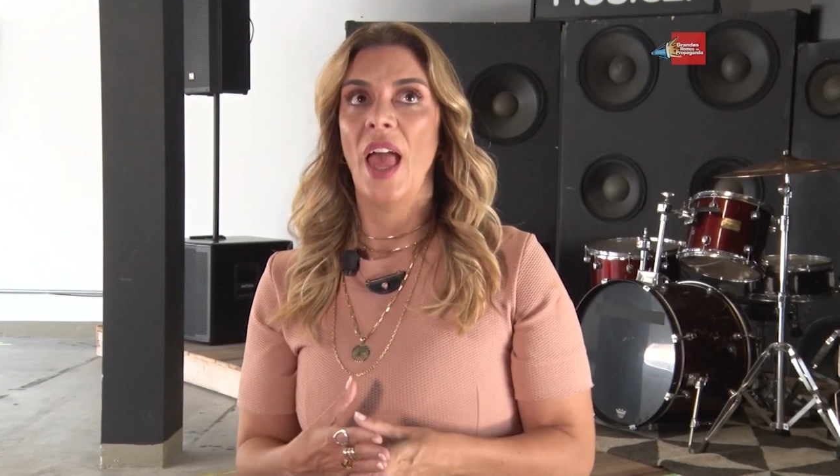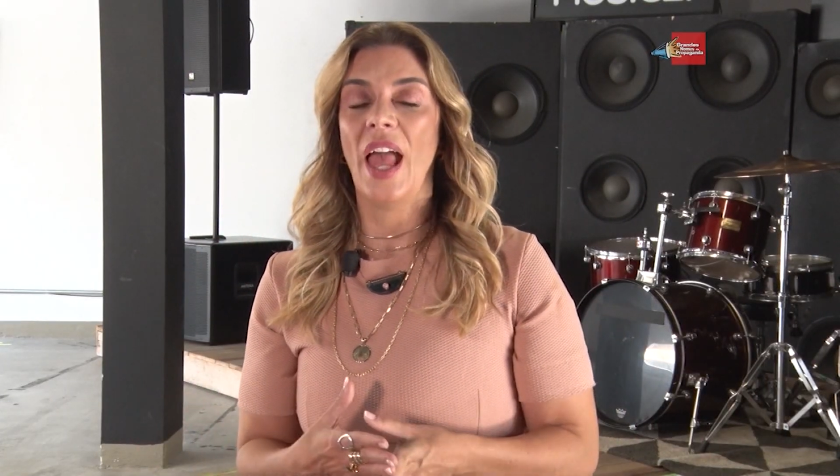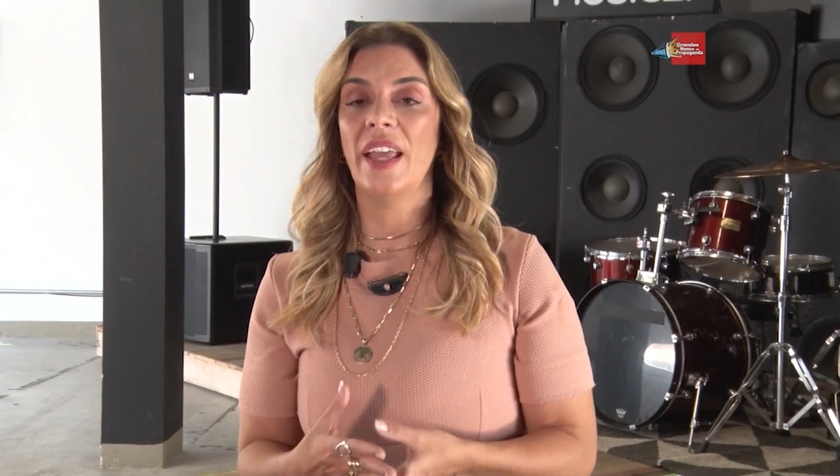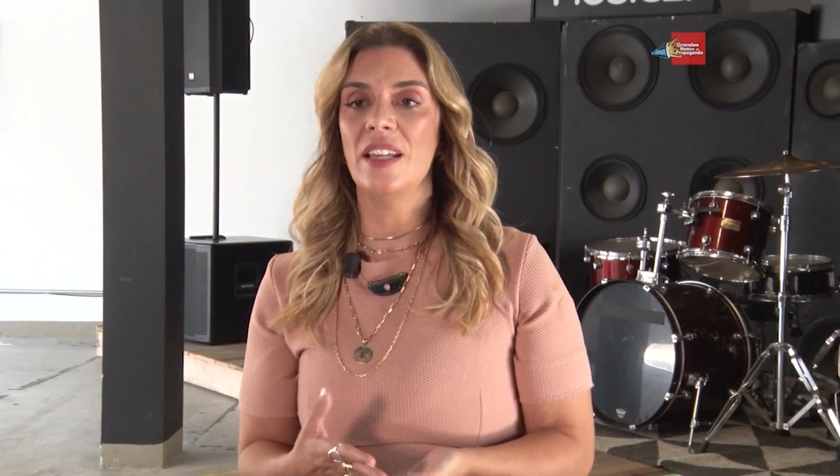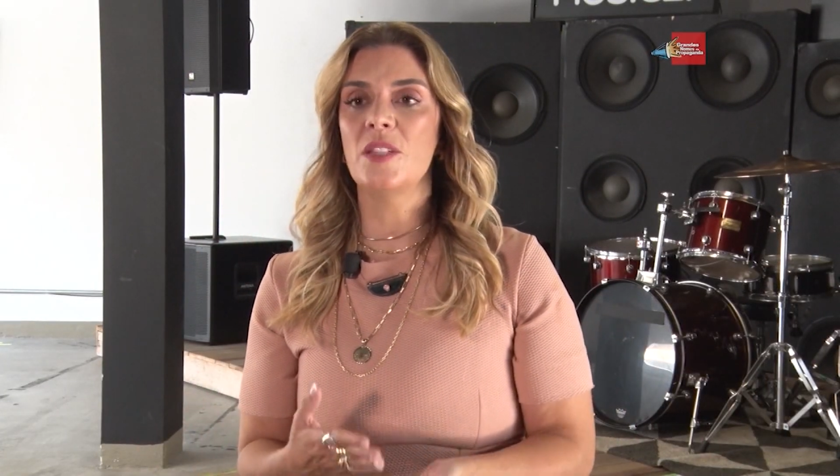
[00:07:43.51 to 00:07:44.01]

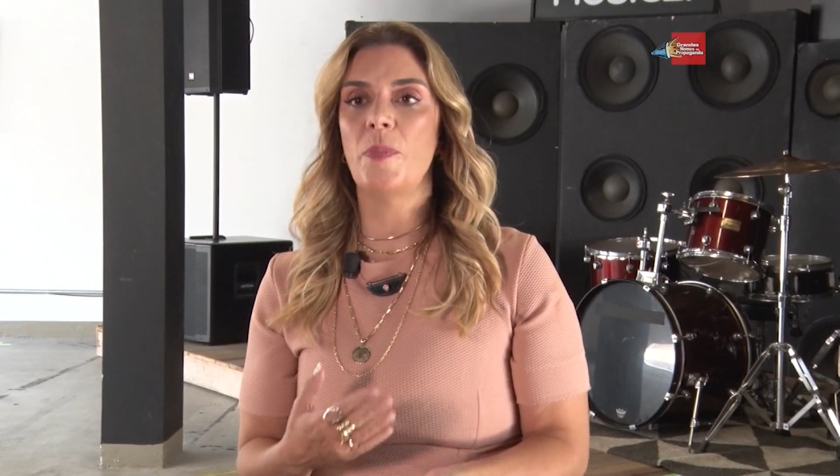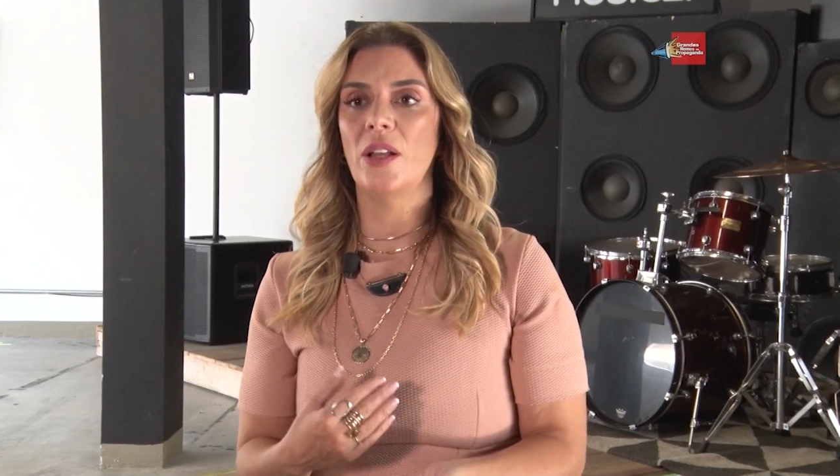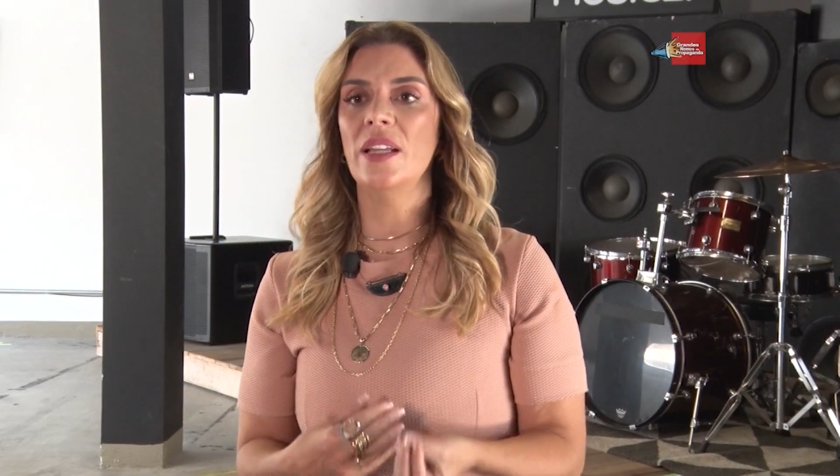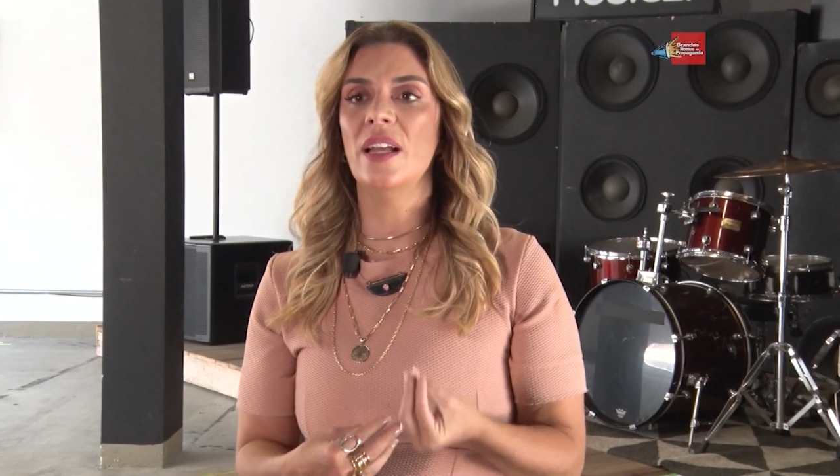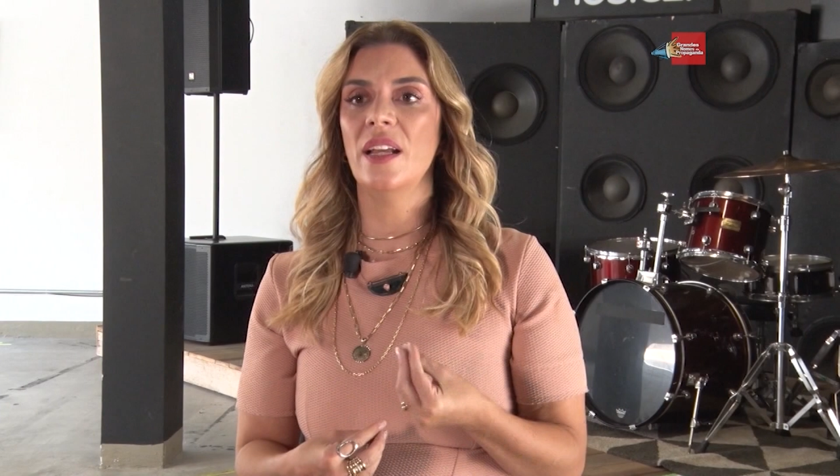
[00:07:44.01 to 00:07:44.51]
é que eles
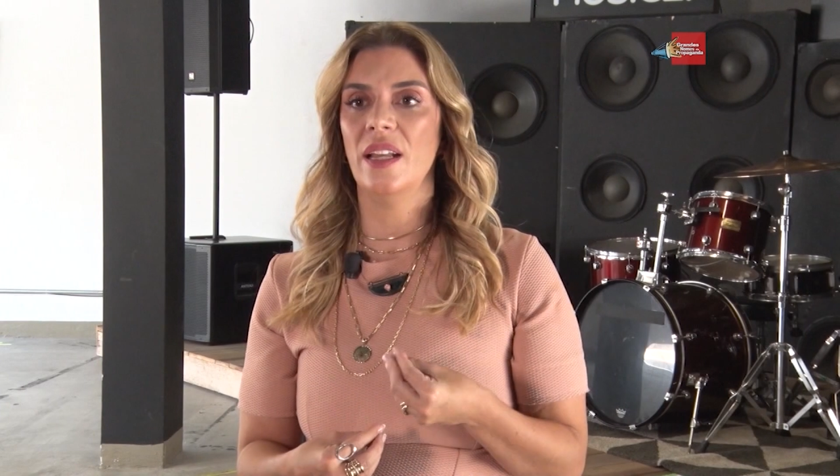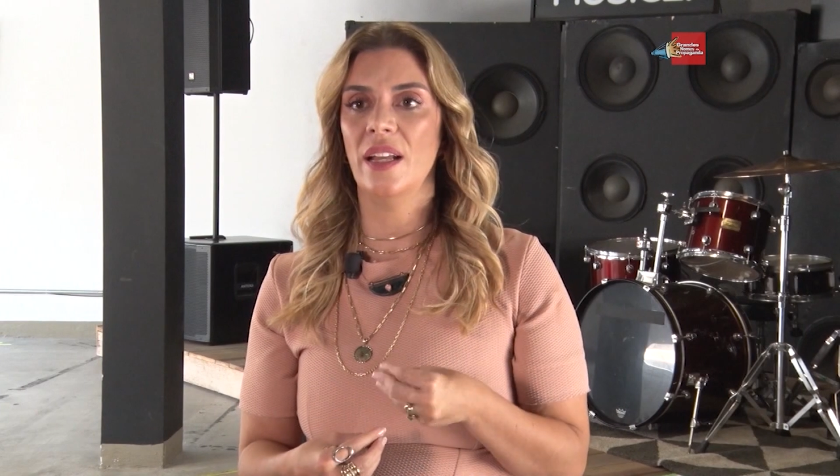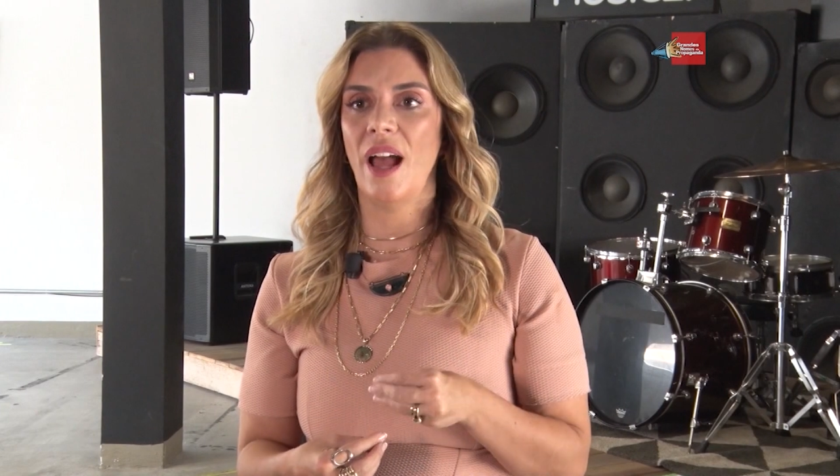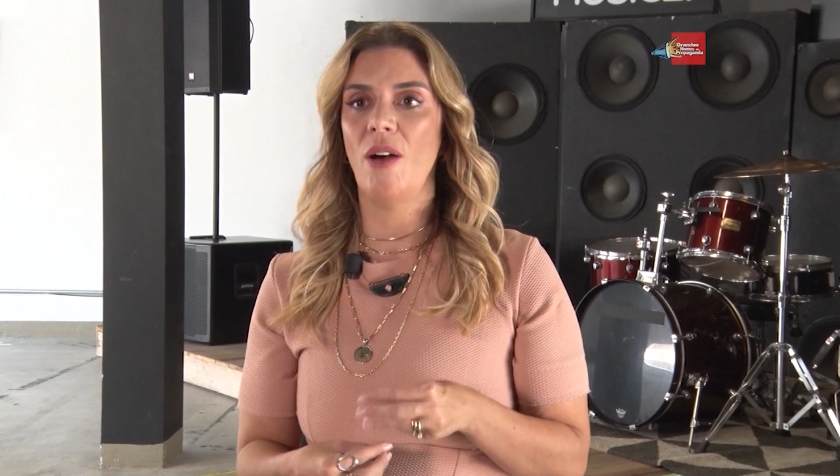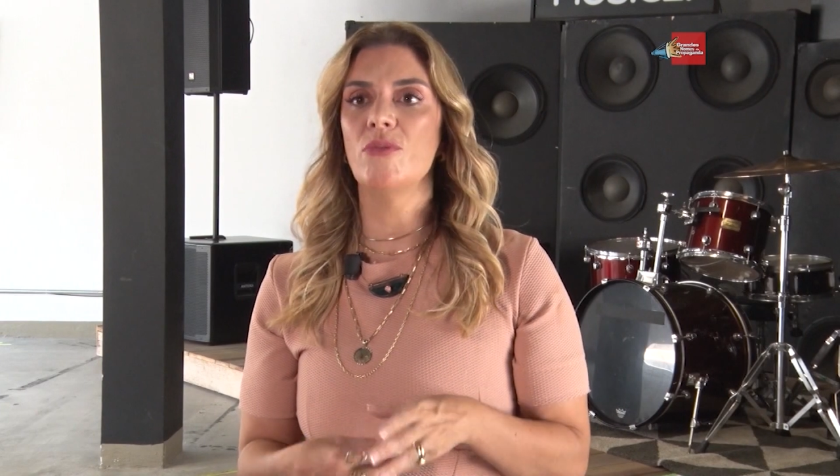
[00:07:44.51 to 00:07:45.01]
podem
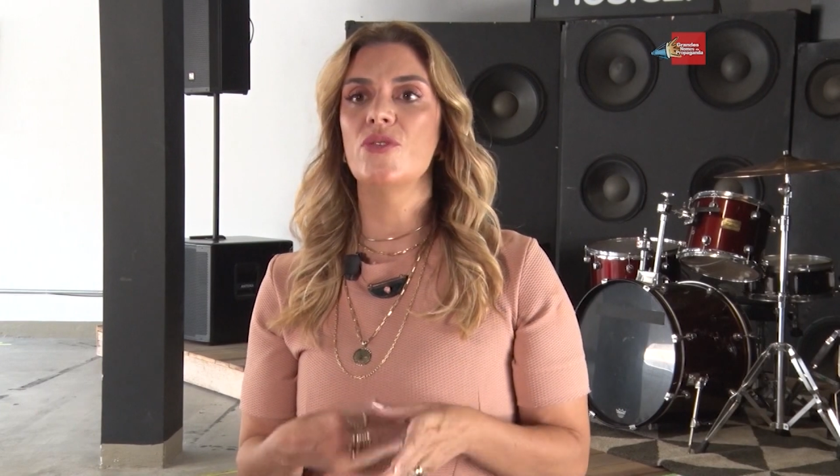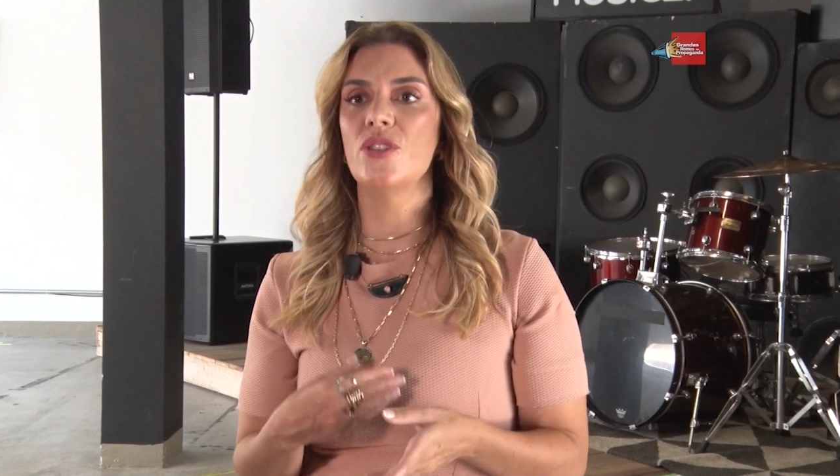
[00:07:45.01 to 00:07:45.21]
agregar um